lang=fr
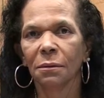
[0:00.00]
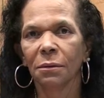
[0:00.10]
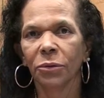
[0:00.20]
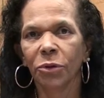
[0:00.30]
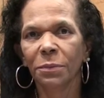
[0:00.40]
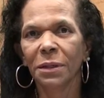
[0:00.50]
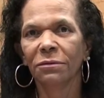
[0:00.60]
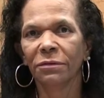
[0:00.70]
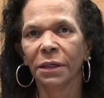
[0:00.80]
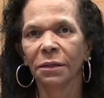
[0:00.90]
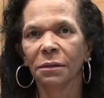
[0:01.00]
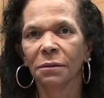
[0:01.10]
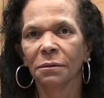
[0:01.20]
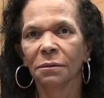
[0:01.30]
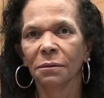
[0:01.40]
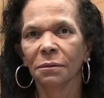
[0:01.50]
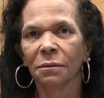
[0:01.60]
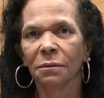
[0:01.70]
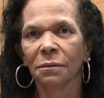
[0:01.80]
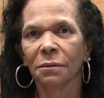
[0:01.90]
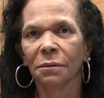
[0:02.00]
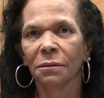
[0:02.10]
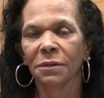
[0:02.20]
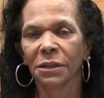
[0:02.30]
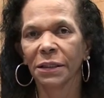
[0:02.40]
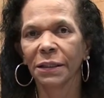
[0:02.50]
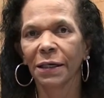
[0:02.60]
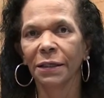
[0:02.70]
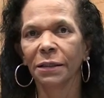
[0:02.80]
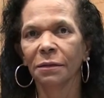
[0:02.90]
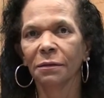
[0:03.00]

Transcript: 2020, s'en est allé.